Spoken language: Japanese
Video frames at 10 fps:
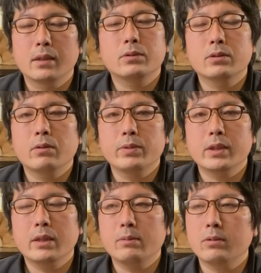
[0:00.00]
うちのお
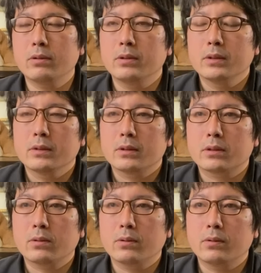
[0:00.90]
店でも
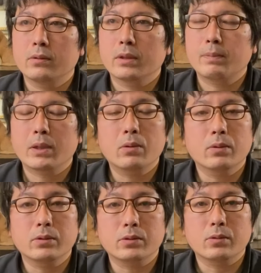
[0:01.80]
そのやっぱりこ
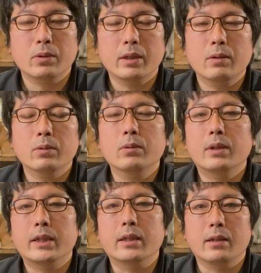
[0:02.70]
の15年ほどの
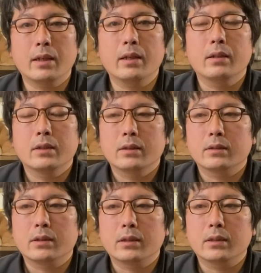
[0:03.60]
間で、
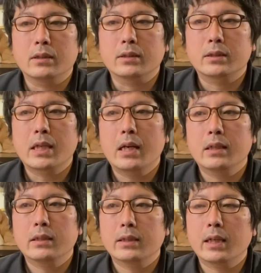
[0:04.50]
えー、
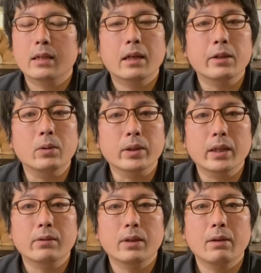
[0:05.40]
3件か4
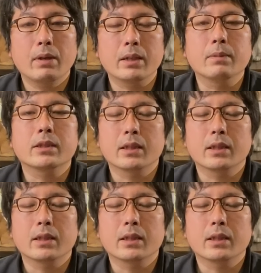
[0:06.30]
件ぐらいはありました